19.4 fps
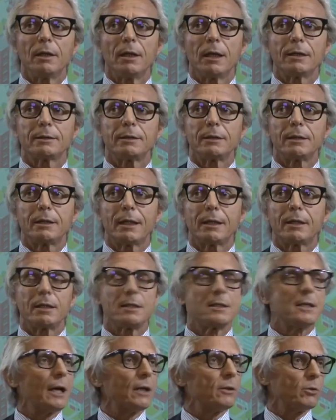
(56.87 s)
ha
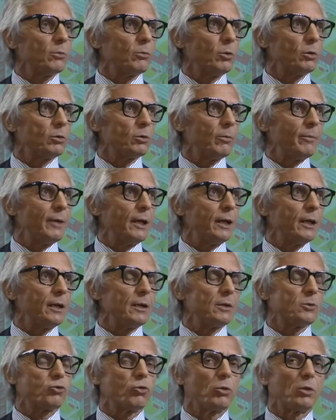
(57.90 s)
sintetizzato molto bene
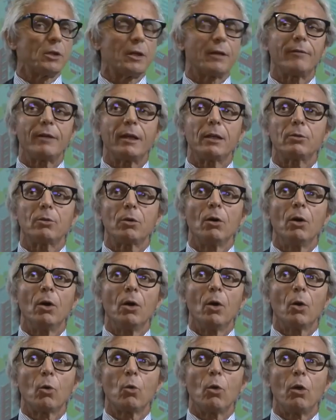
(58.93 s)
nel suo
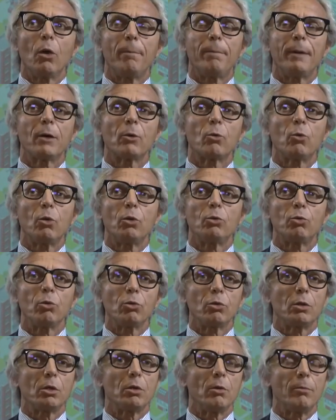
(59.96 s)
intervento quello per cui
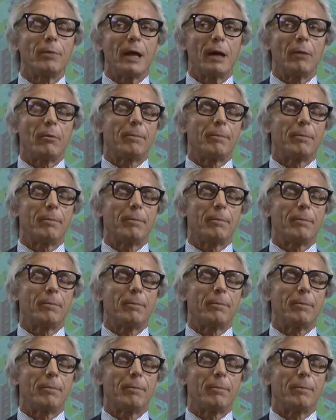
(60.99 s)
tutti dobbiamo